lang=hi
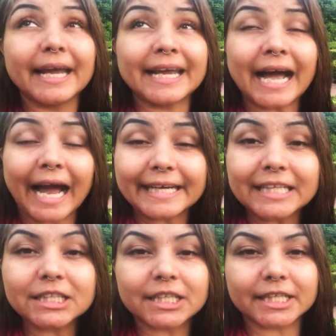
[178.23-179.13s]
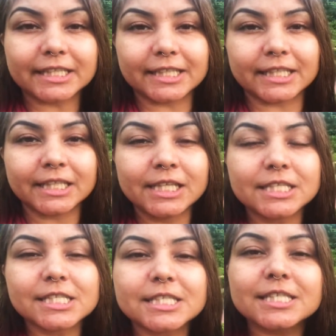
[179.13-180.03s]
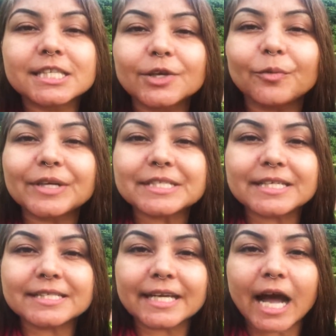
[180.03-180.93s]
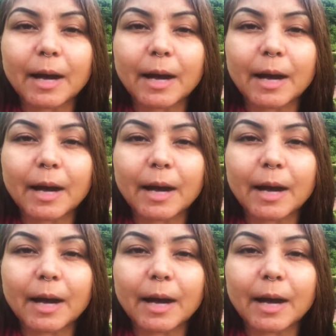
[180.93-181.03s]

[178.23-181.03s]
एक आइडल रखिए जिसकी वजह से आप